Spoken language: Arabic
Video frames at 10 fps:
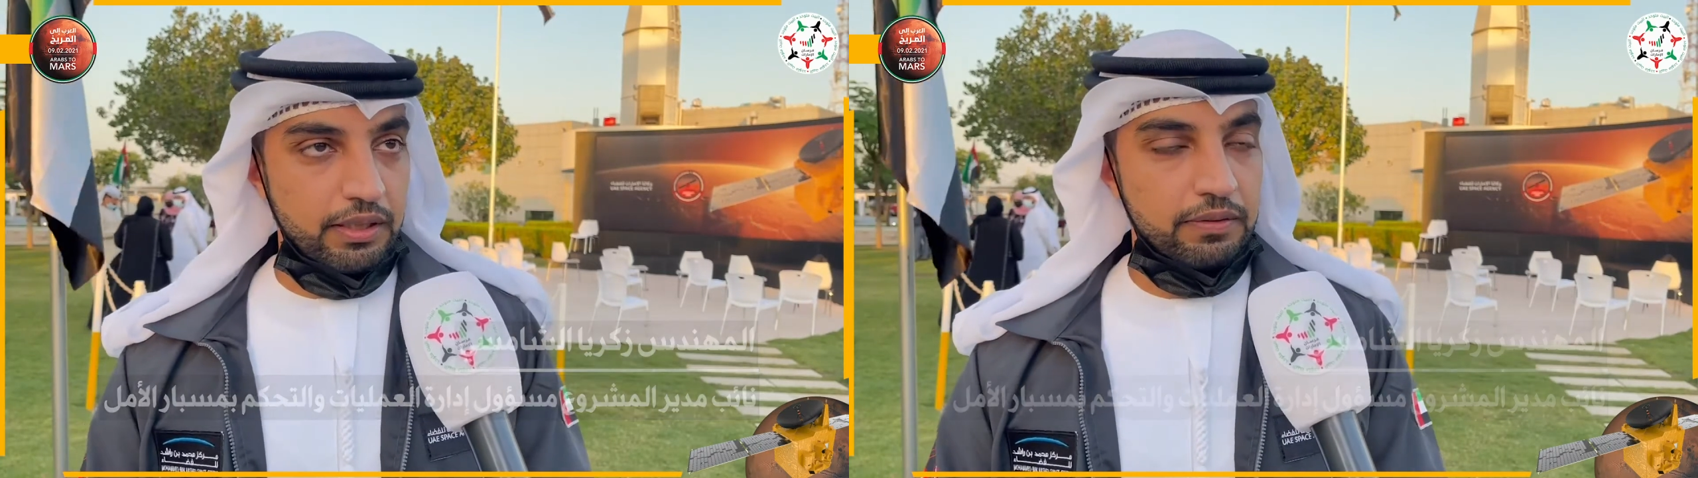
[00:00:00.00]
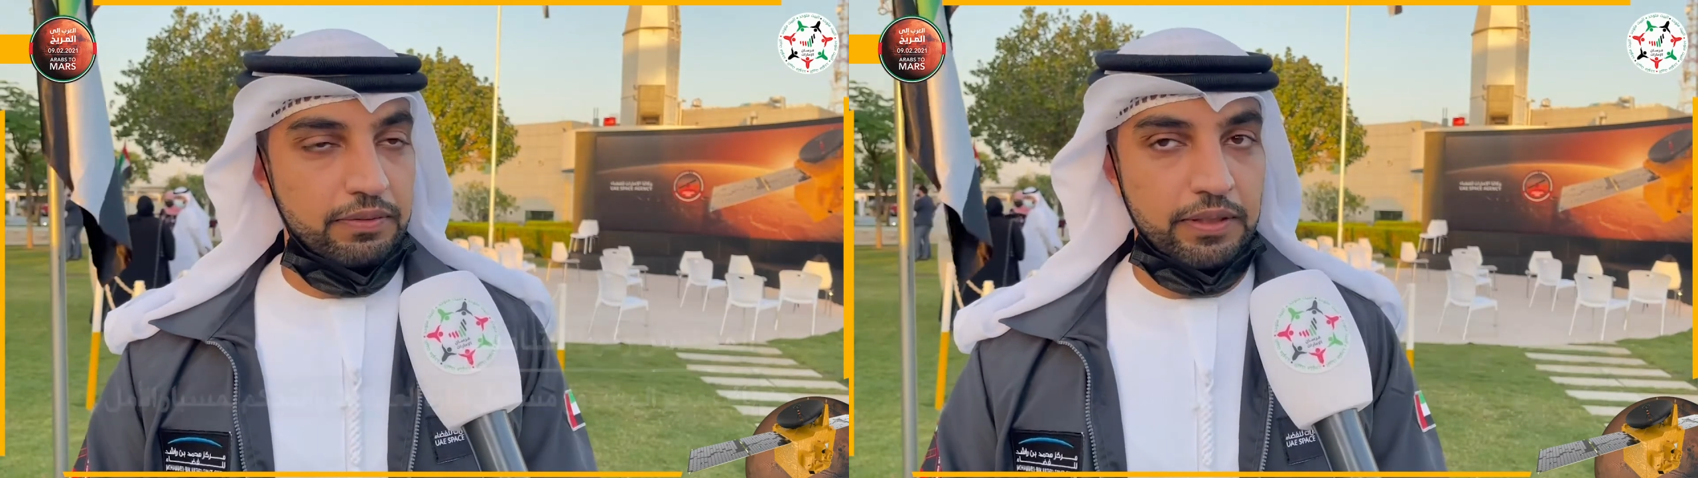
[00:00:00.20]

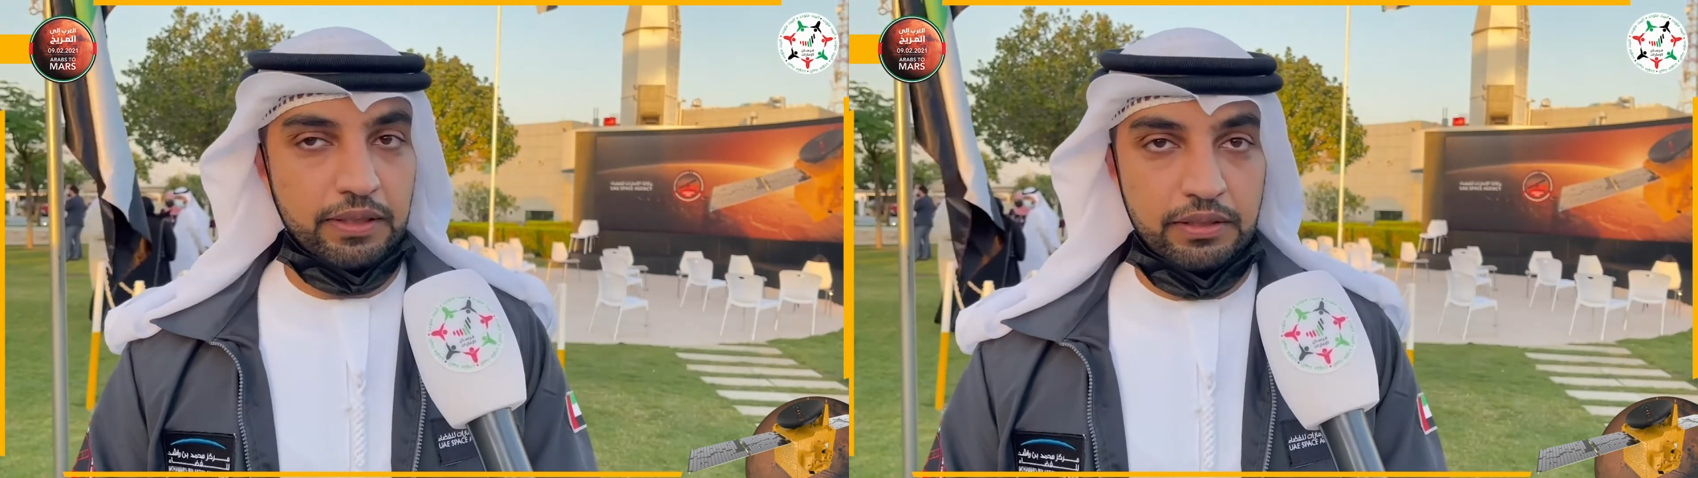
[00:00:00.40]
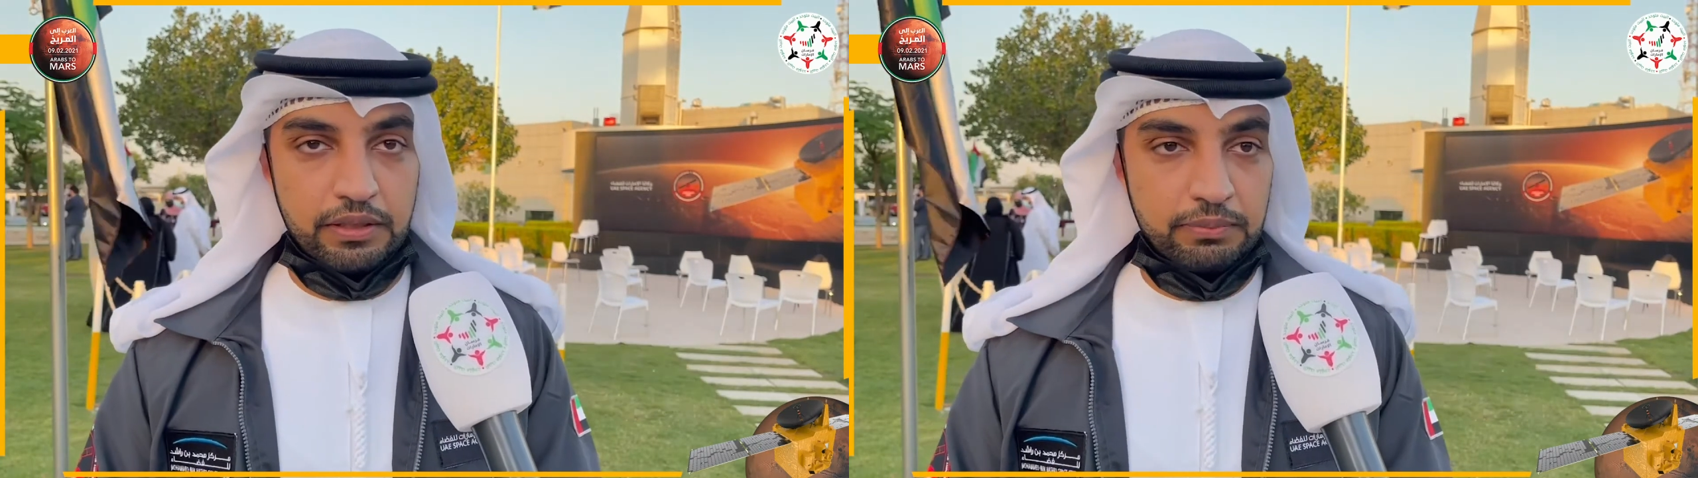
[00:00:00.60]

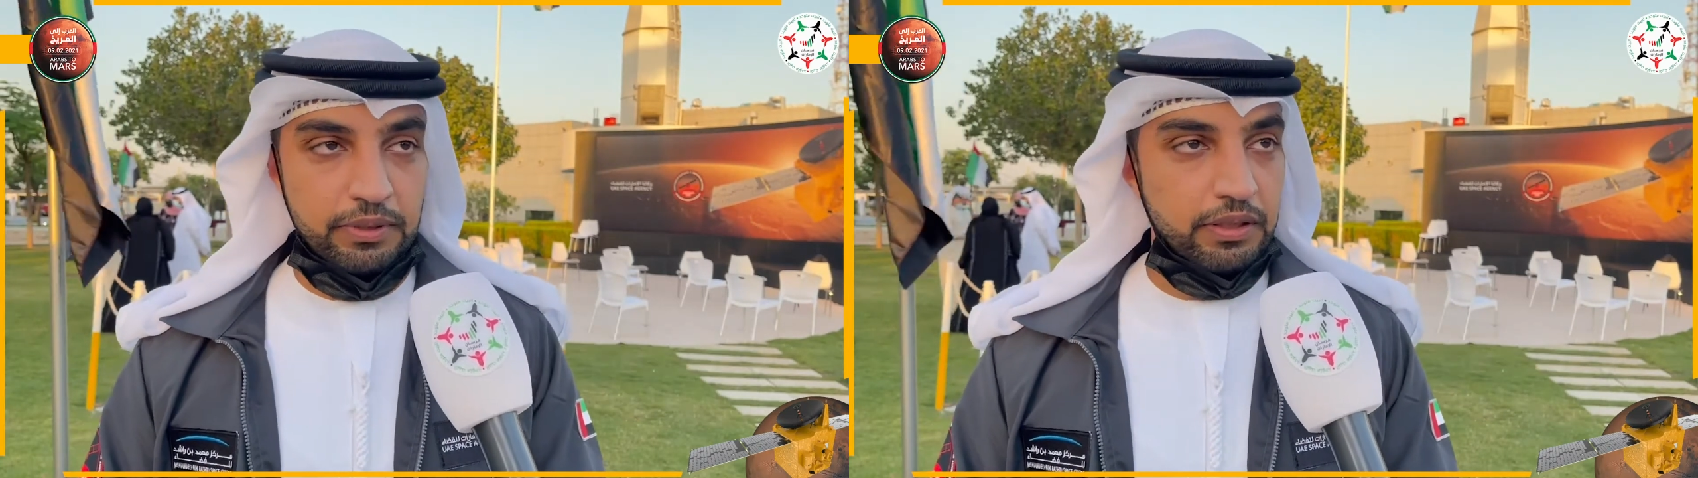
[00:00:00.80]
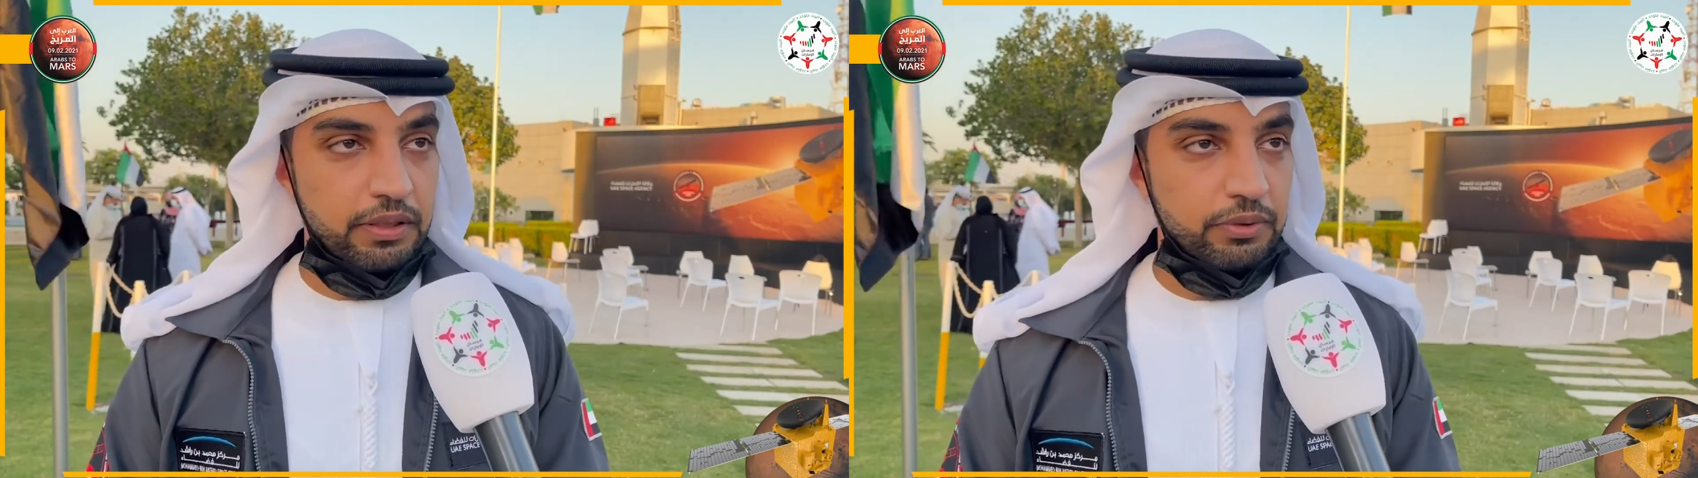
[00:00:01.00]
الفريق
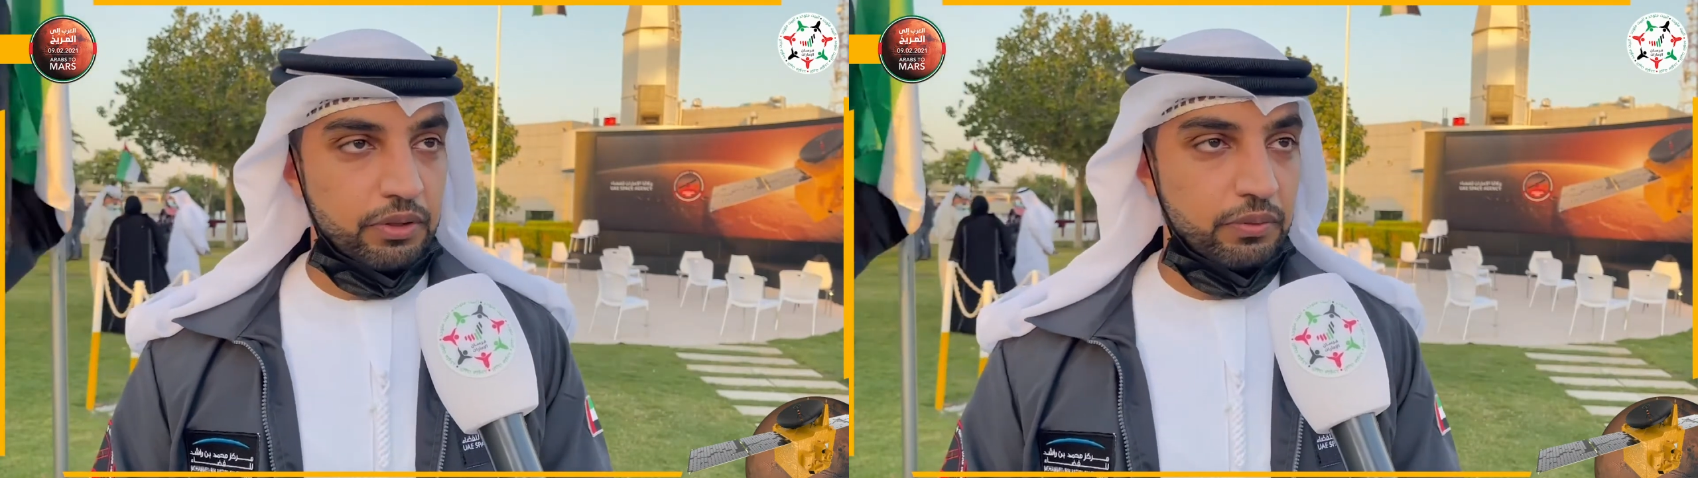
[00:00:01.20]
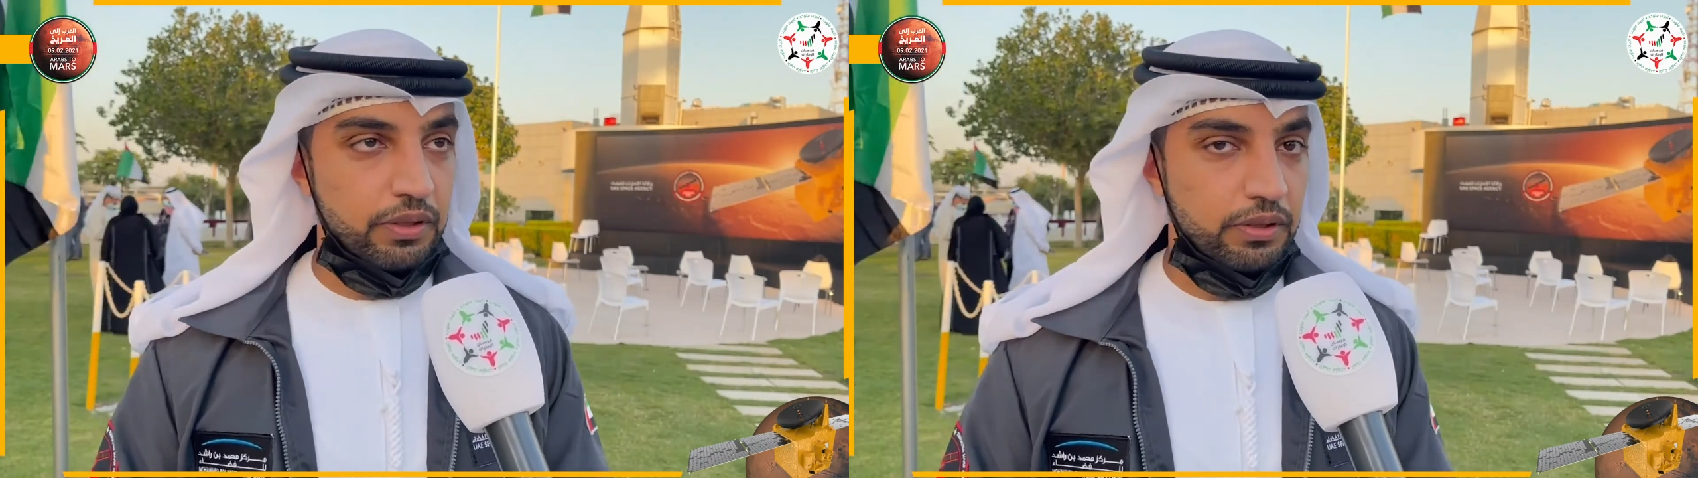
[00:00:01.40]
العلمي
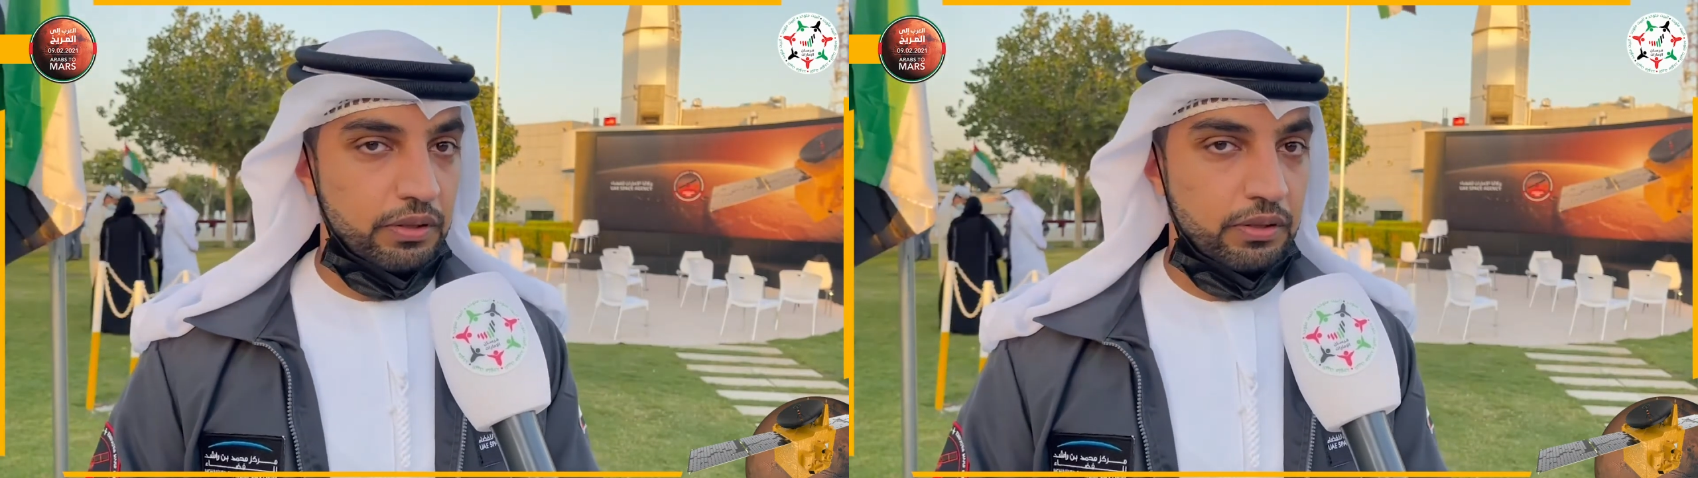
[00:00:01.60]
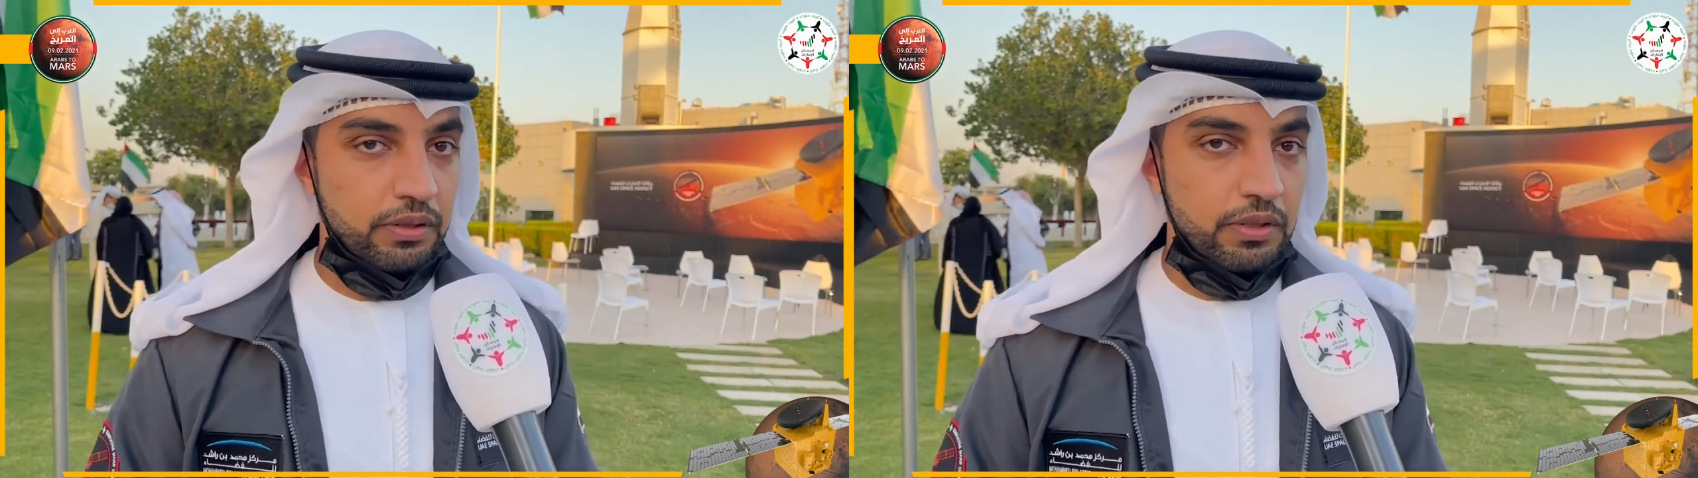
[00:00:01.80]
المتواجد